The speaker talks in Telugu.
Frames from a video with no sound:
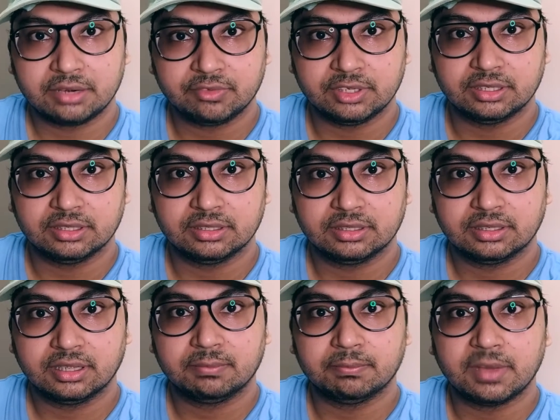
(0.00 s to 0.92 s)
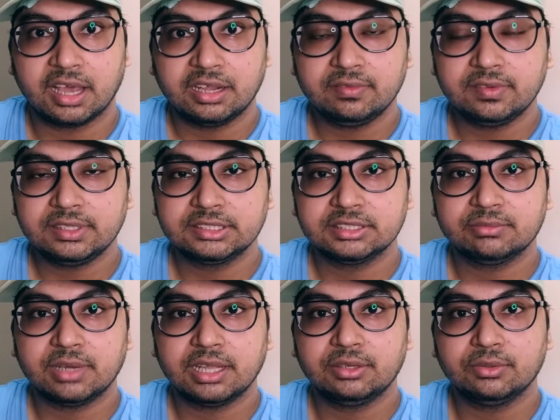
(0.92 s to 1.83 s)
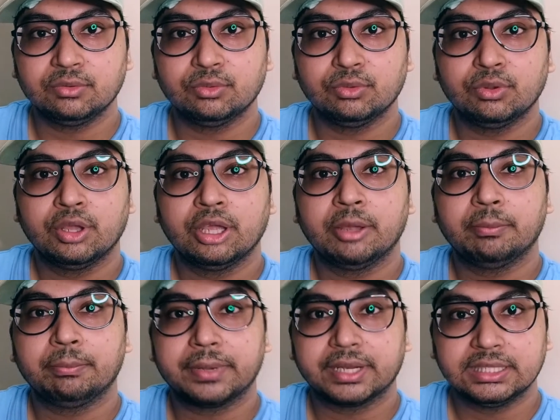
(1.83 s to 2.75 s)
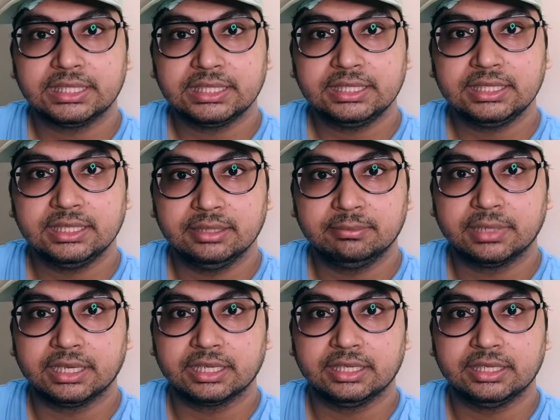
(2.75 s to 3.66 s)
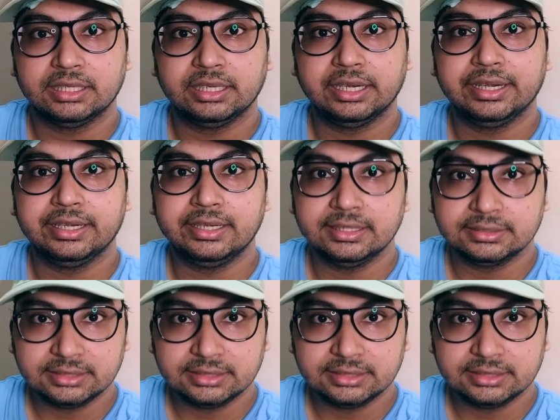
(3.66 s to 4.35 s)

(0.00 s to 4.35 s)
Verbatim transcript: మార్వెల్ మార్వెల్ సినిమాలు ప్రతిదీ మనకి ఈ